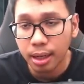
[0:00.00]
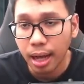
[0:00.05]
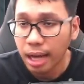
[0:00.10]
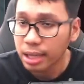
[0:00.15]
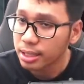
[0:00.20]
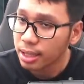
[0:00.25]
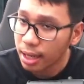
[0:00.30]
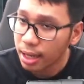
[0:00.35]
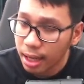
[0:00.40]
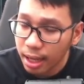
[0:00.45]

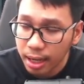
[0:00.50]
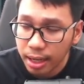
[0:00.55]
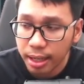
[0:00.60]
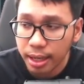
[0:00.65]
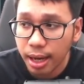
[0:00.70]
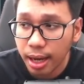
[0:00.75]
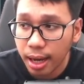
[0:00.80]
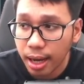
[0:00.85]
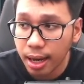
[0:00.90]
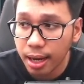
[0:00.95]
asal
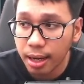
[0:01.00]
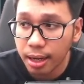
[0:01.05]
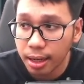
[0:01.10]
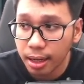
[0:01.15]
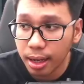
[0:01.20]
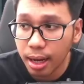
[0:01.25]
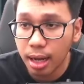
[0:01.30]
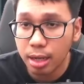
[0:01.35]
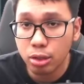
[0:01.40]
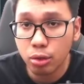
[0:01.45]
kalian
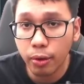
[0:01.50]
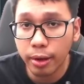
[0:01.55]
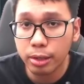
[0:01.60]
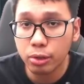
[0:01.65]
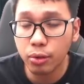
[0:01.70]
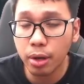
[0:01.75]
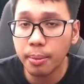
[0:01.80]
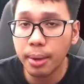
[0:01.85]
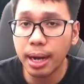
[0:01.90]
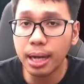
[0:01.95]
gak
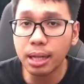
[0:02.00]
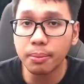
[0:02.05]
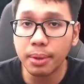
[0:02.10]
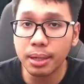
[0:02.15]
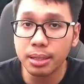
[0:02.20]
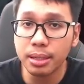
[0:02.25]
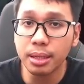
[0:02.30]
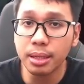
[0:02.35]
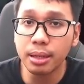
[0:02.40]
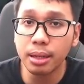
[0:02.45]
suwe-suwe banget
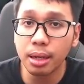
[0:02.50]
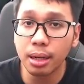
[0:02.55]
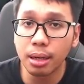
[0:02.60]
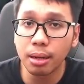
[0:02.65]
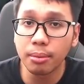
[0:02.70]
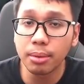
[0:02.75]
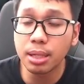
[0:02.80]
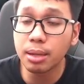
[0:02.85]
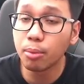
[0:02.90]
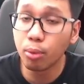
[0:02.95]
pasti
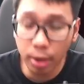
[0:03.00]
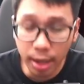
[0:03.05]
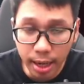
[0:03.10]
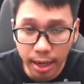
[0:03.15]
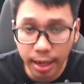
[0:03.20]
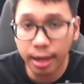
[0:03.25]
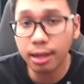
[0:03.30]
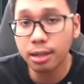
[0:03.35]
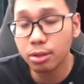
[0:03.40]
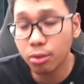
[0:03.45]
bisa murah
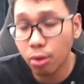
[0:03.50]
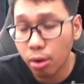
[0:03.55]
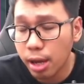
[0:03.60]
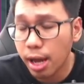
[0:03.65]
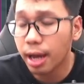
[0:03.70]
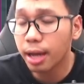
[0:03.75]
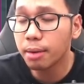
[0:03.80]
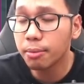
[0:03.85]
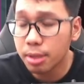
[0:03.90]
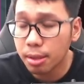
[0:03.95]
guys gue
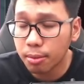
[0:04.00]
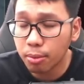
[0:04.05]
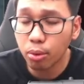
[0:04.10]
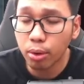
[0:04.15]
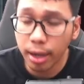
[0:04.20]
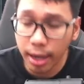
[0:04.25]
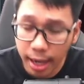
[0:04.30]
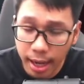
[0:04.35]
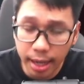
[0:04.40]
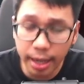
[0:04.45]
yakin bisa
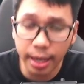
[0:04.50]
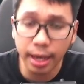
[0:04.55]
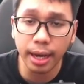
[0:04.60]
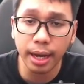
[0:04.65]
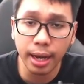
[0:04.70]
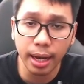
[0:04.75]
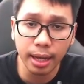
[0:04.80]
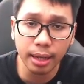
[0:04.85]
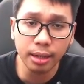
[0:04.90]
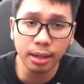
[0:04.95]
murah ya
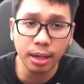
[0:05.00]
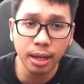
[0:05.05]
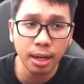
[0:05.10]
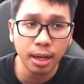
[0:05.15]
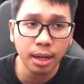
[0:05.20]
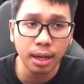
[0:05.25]
kan